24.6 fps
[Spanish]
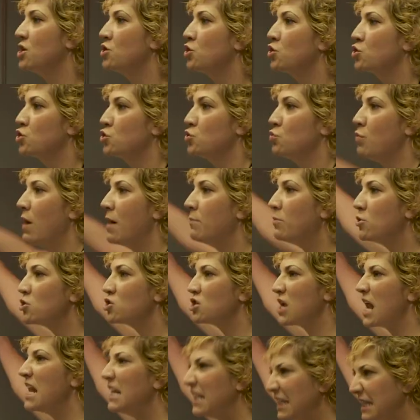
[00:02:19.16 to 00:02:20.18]
nos
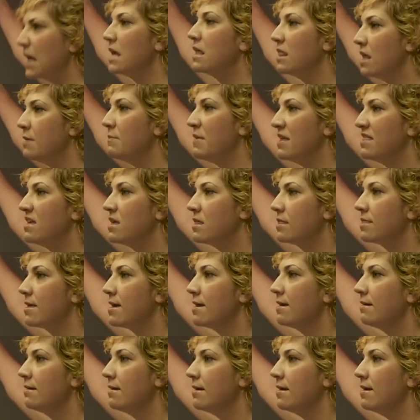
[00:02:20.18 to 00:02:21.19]
subamos al Teide me
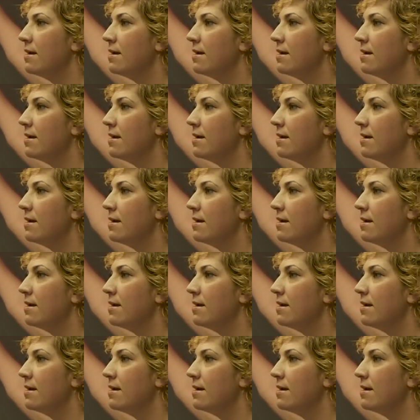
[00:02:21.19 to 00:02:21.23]
dice